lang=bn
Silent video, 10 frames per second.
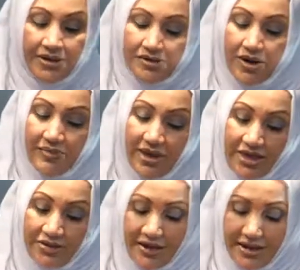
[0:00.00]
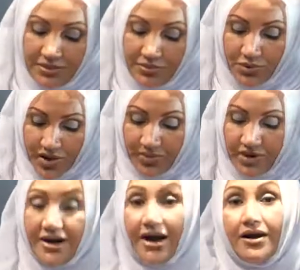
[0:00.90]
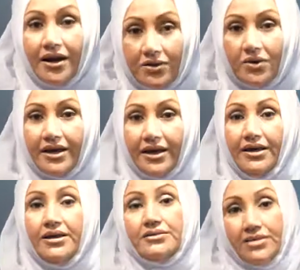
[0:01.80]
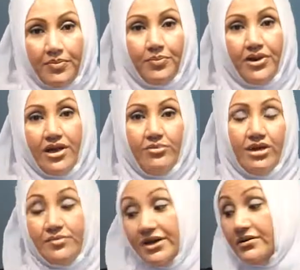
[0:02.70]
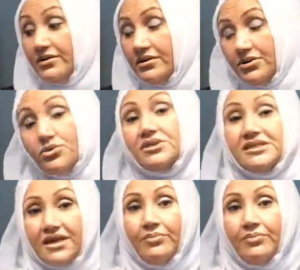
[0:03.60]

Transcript: সো আমি এখন এটা পুরোপুরি রান্না করে তারপরে আমি আমার রুটিটা